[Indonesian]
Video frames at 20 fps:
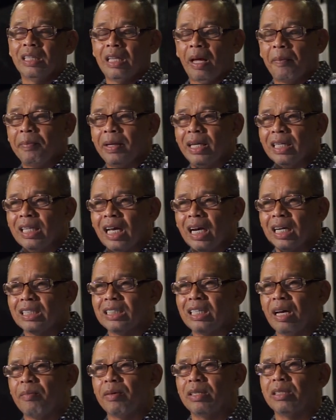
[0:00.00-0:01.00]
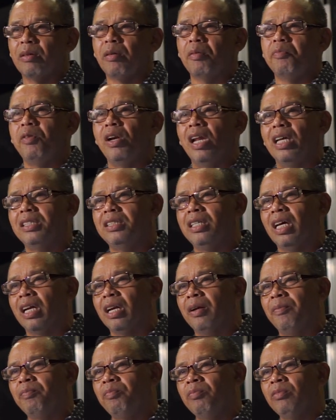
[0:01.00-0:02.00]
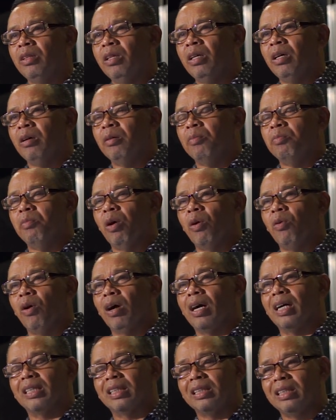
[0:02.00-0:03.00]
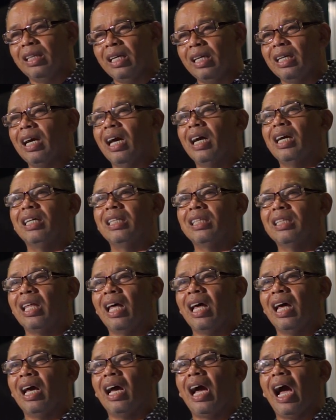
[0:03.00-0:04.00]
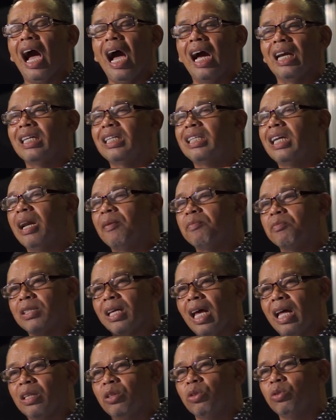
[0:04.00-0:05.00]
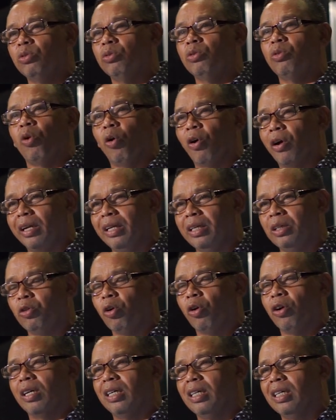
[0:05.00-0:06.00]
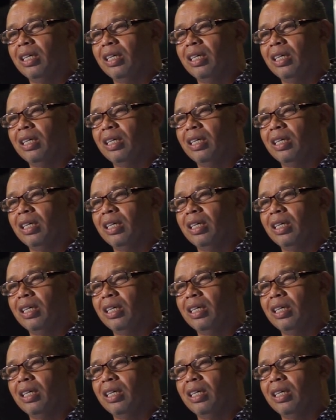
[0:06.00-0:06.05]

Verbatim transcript: Tapi kita akan sama-sama belajar bahwa ketika kita ada dalam satu koridor